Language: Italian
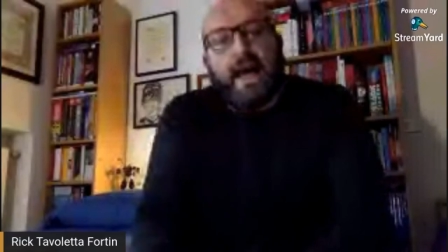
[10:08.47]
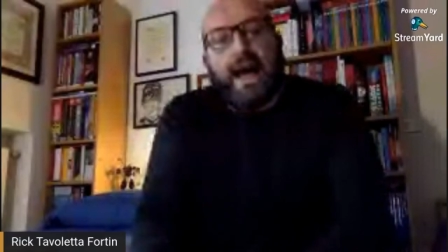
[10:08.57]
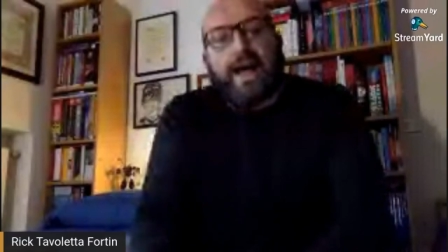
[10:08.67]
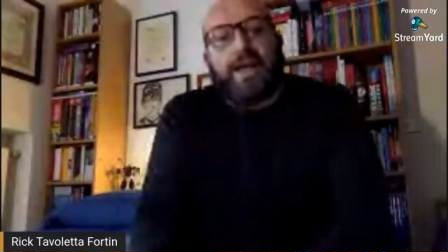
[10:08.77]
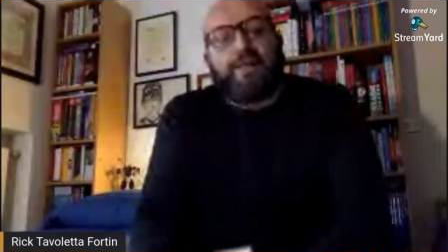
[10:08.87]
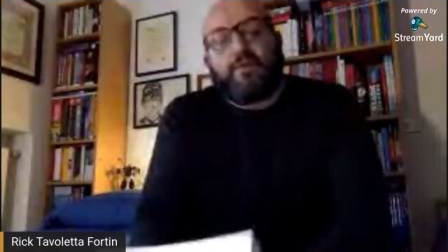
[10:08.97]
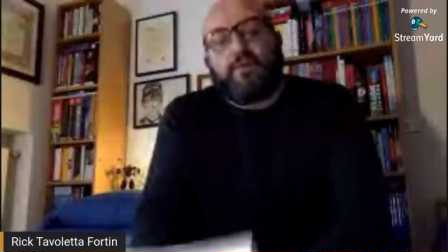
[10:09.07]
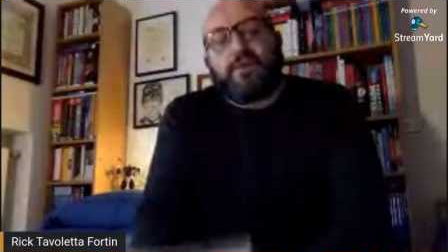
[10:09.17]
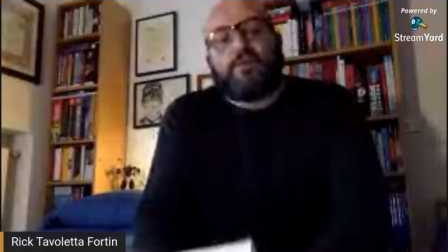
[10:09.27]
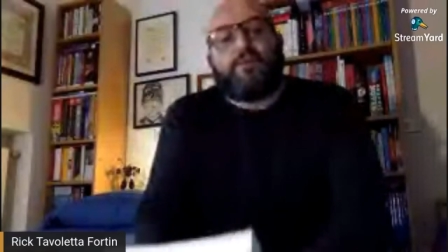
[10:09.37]
alla
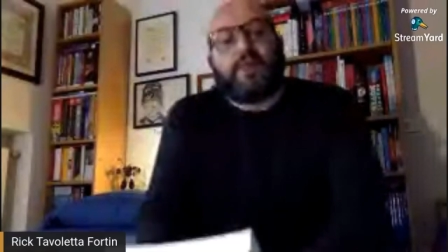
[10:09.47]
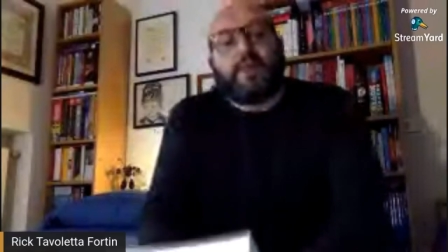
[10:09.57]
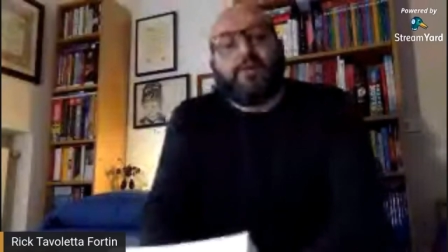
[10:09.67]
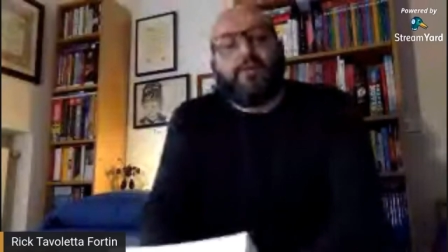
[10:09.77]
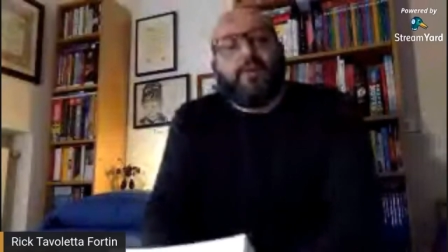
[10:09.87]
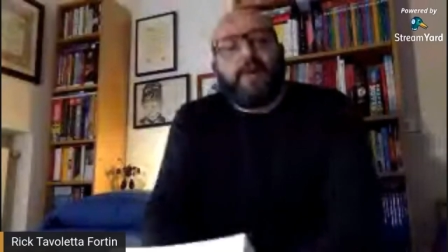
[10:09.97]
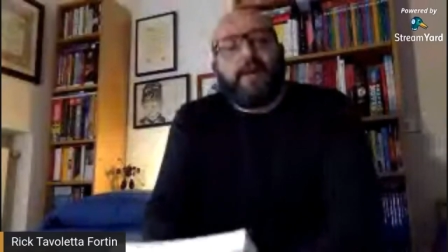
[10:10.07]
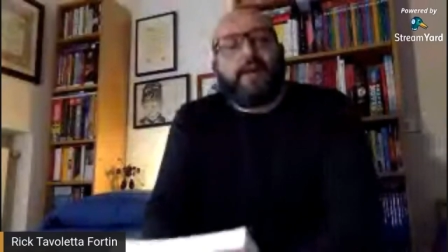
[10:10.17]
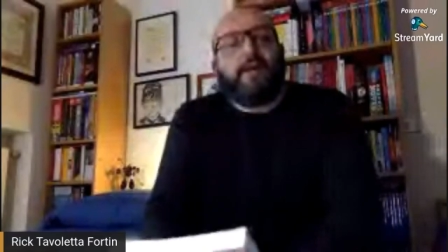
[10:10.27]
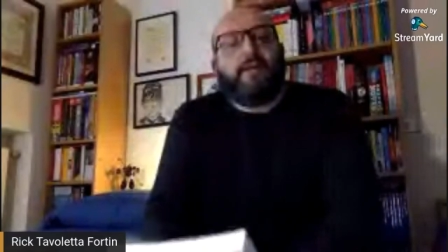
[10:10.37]
figura del
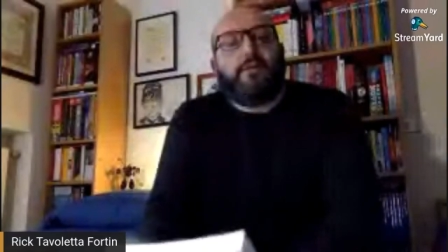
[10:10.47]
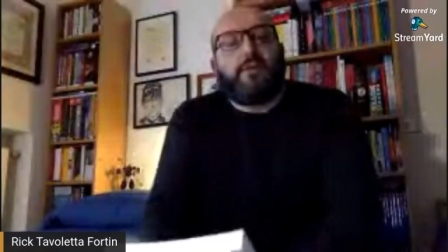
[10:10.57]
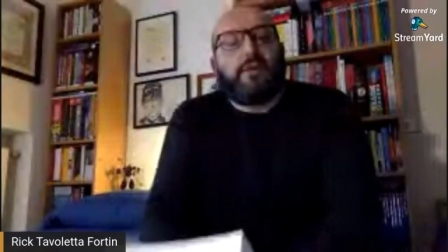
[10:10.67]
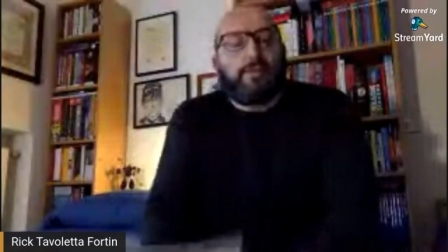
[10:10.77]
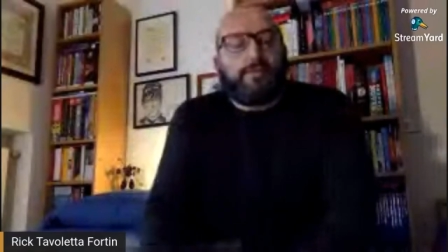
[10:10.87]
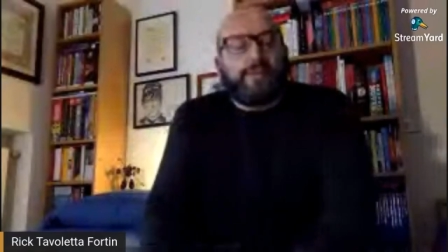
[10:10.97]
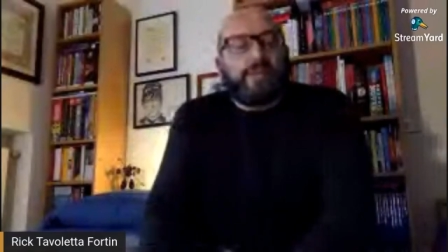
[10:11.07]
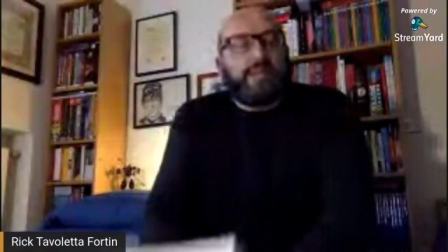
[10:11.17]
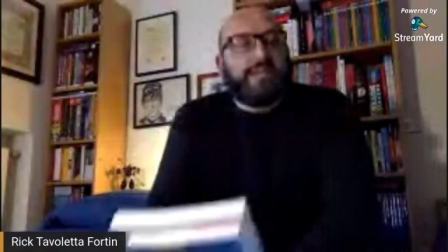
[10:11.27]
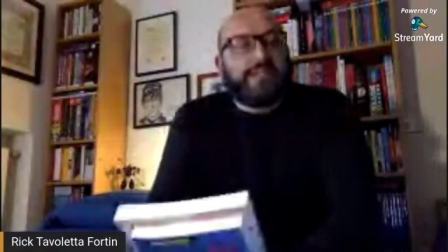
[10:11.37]
supereroe, eh, quella proprio degli
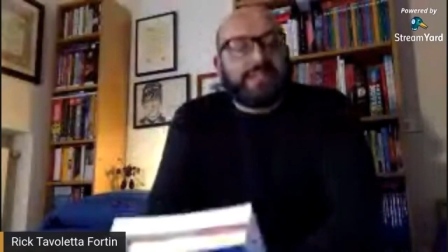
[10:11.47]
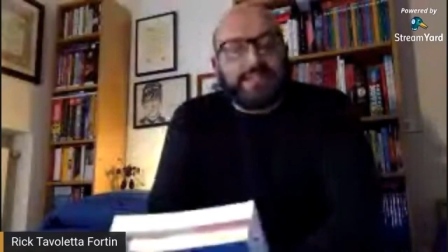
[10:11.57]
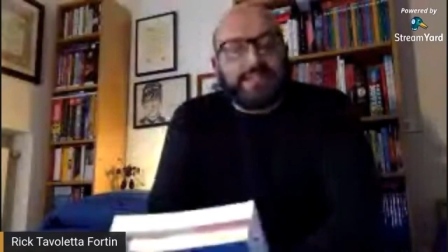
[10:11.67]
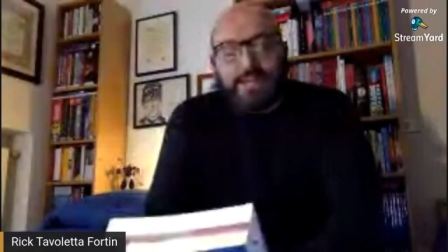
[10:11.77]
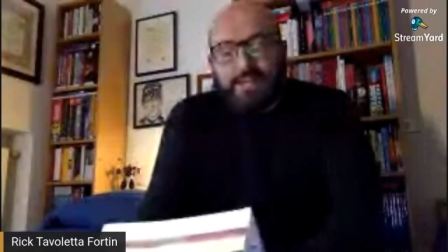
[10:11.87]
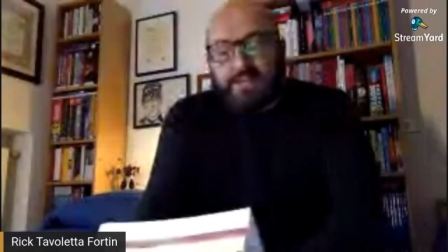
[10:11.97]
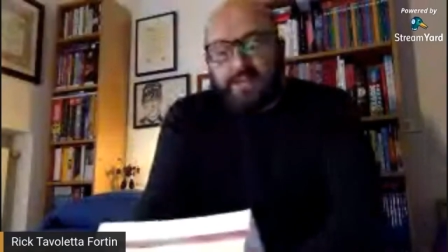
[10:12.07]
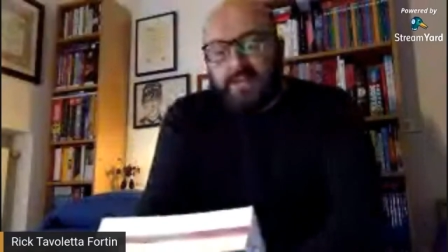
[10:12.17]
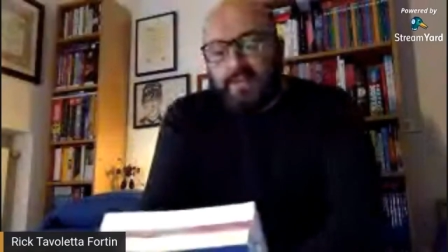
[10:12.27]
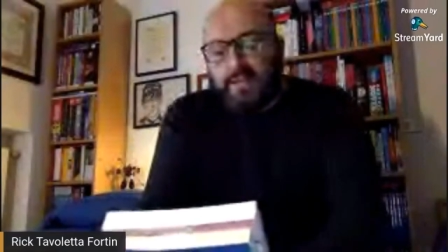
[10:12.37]
anni 60,